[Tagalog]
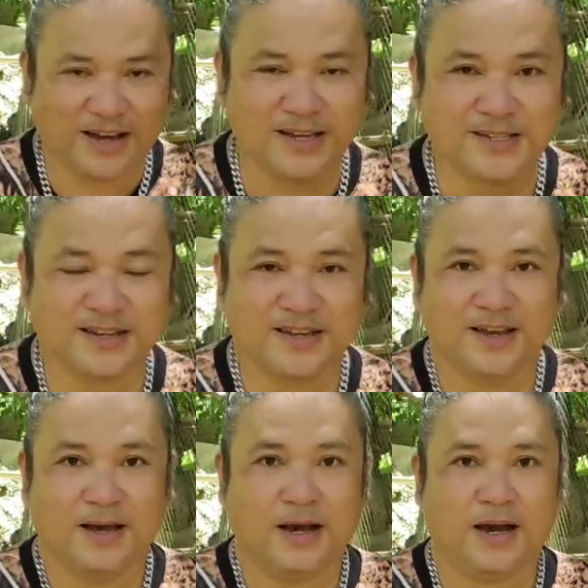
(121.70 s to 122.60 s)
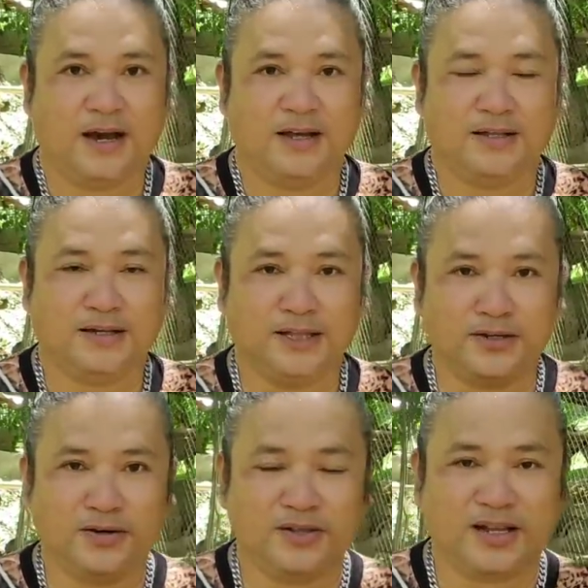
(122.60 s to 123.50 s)
guys, uh,
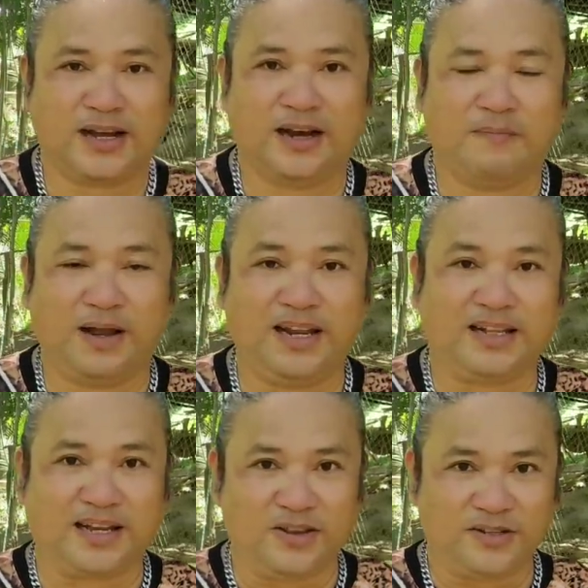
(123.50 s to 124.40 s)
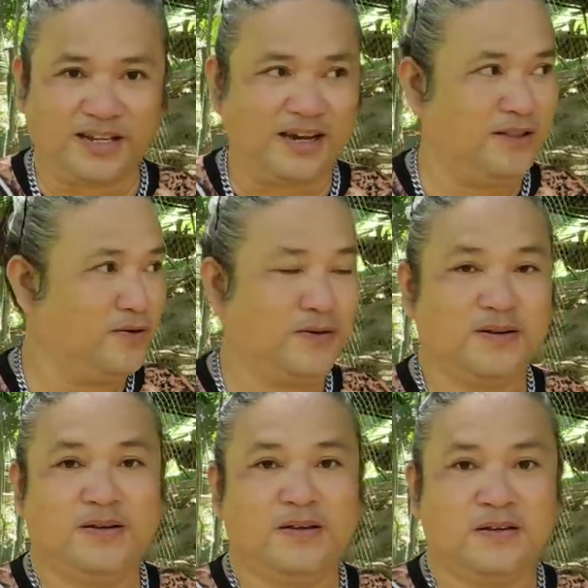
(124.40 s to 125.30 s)
nandito, nakabalik na tayo sa, ano,
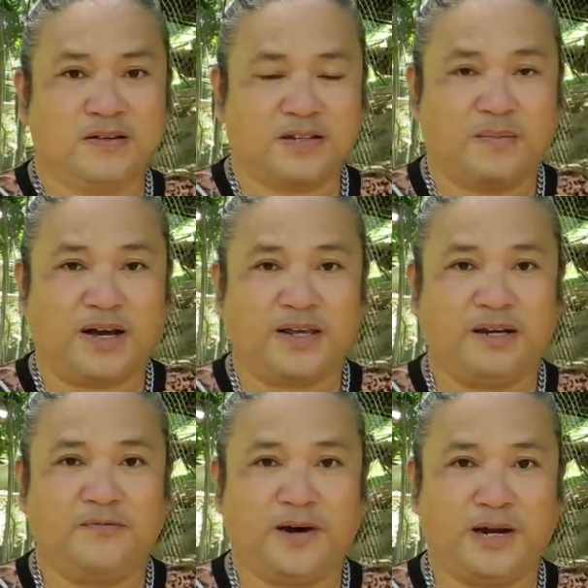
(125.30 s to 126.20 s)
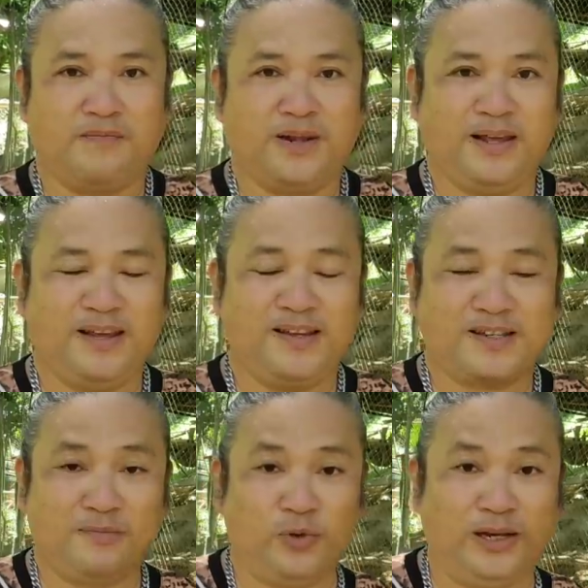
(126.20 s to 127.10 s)
sa backyard farm ni
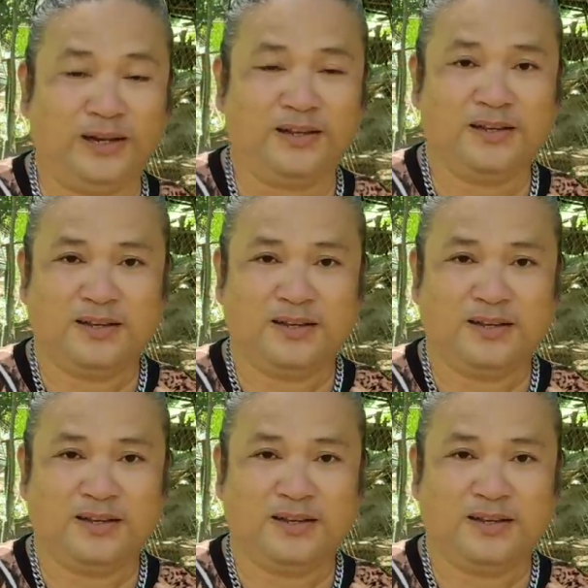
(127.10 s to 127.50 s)
Samuel.